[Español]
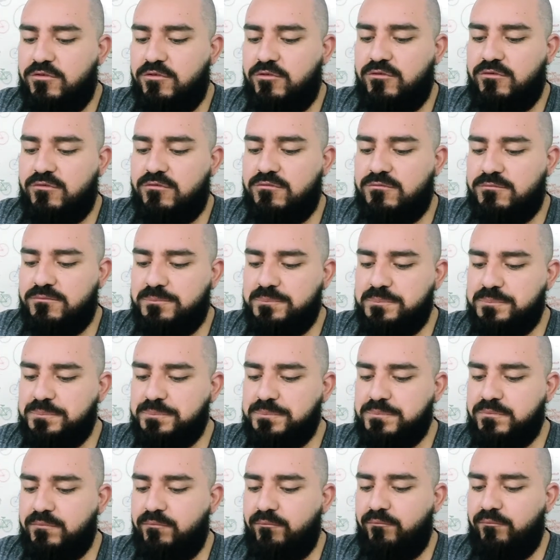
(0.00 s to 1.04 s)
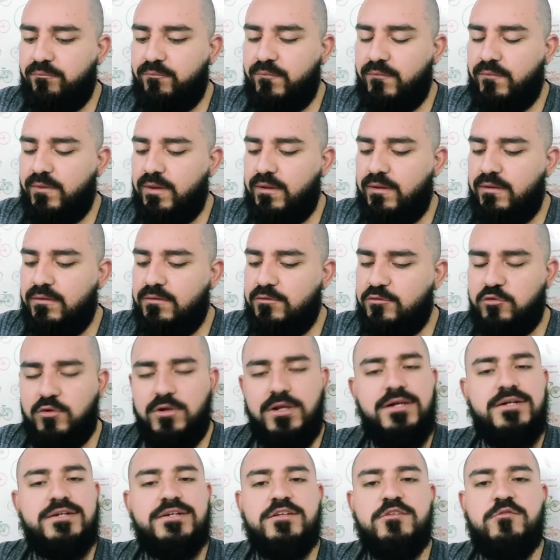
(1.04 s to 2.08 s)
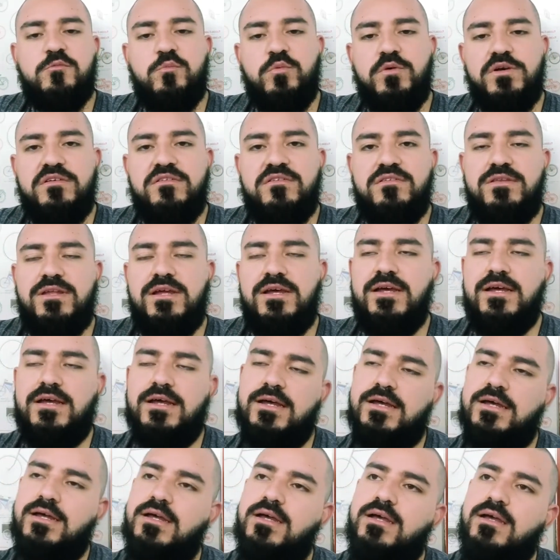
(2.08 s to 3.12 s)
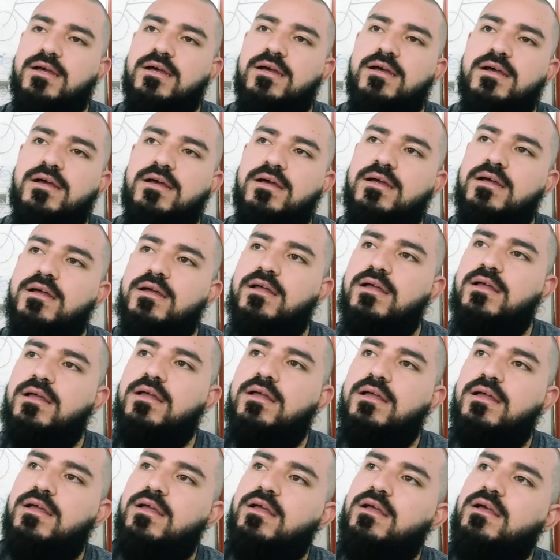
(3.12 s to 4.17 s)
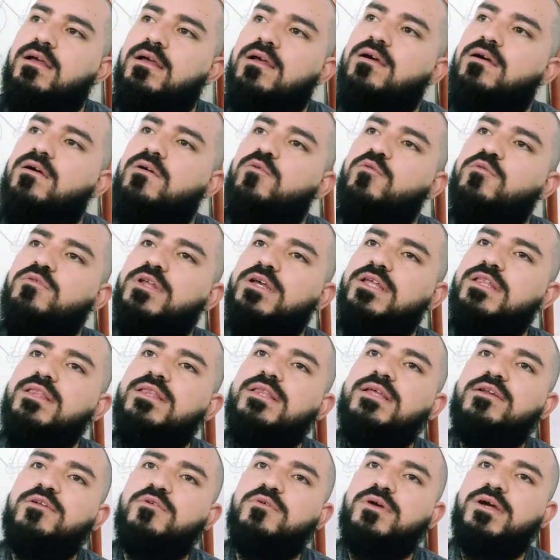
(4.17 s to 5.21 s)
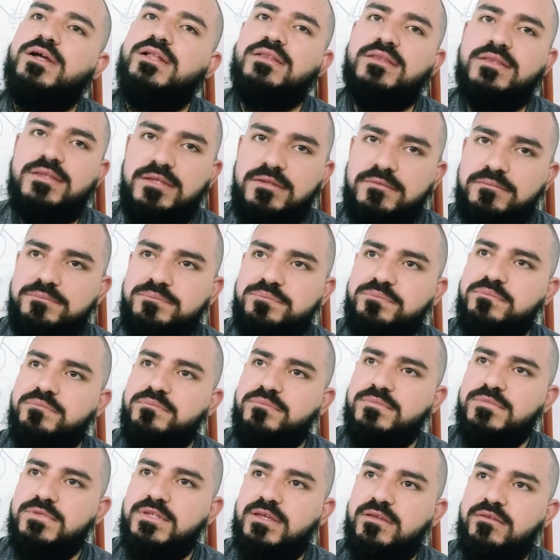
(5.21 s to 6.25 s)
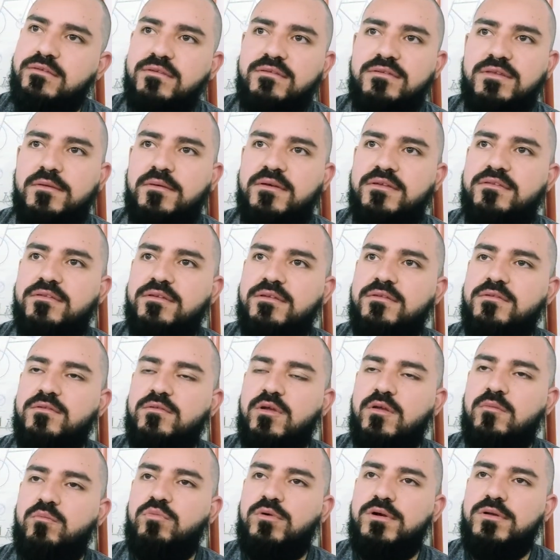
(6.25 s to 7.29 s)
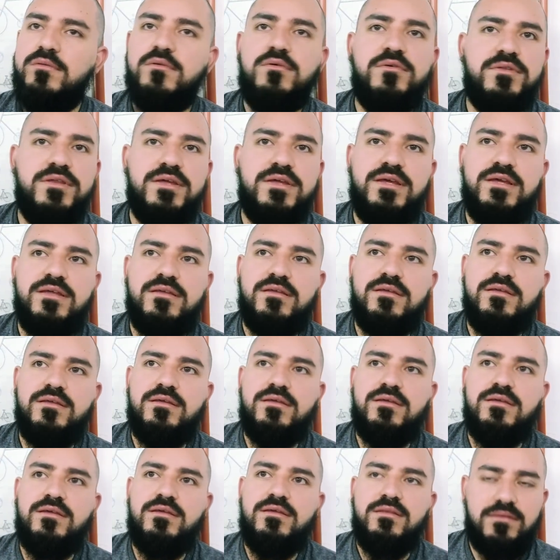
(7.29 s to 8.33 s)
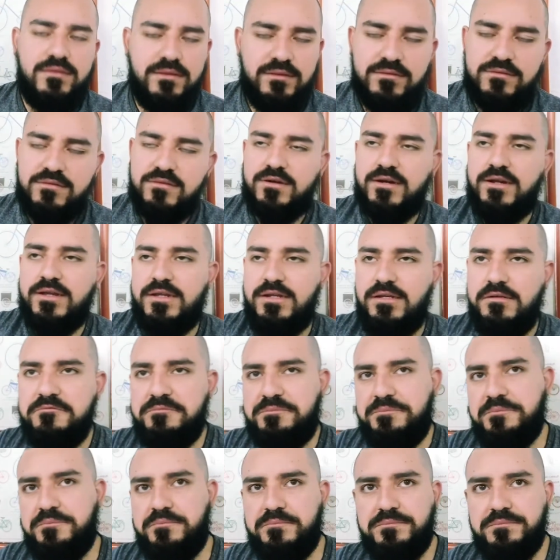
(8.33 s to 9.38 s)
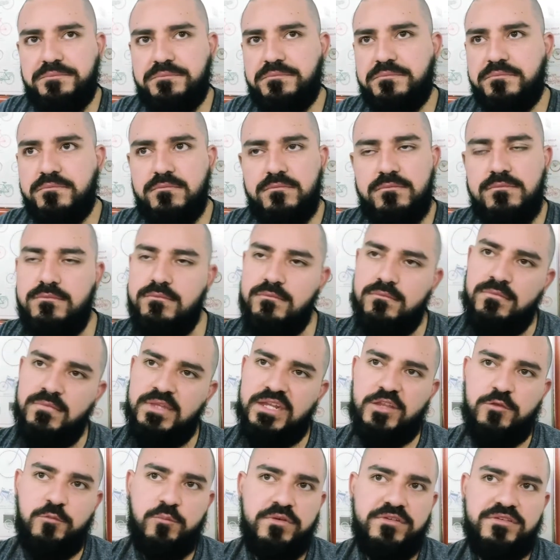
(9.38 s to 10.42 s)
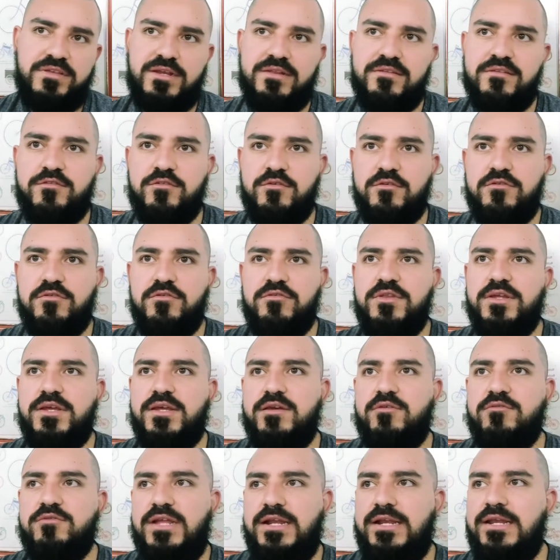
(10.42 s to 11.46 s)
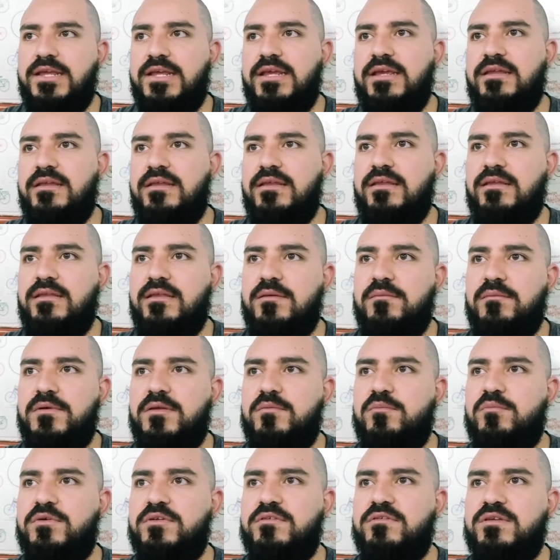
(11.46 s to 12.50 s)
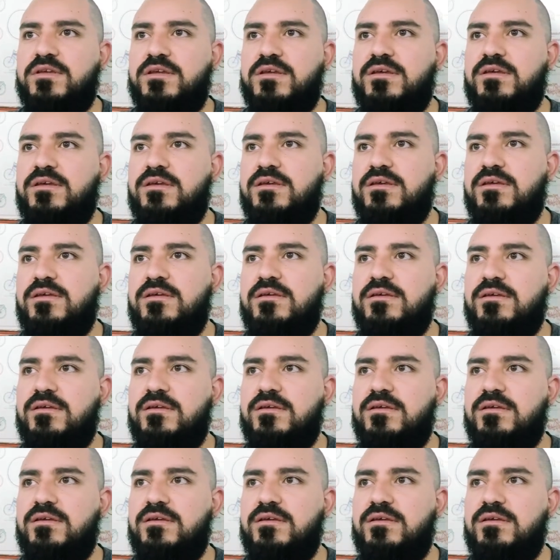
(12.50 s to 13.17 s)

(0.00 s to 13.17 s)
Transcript: son, son la respuesta a, una interrogante que se estaba haciendo el pueblo de, Israel después de la destrucción de Jerusalén y de ver pues que